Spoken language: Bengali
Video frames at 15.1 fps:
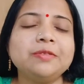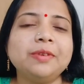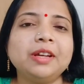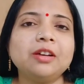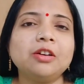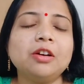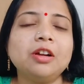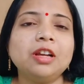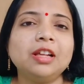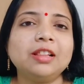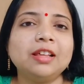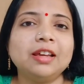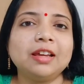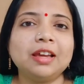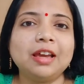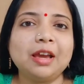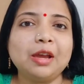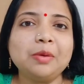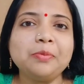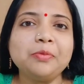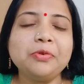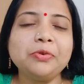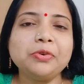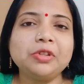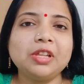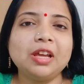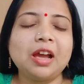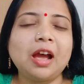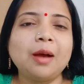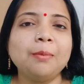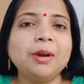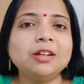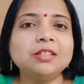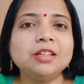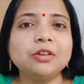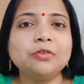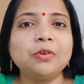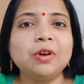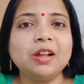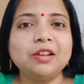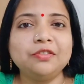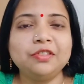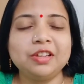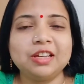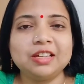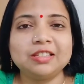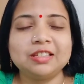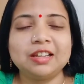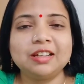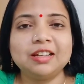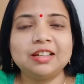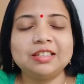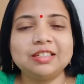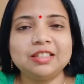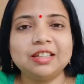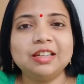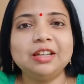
বেঙ্গলে থেকে এই মুহূর্তে আমার যে কোয়ালিফিকেশান আছে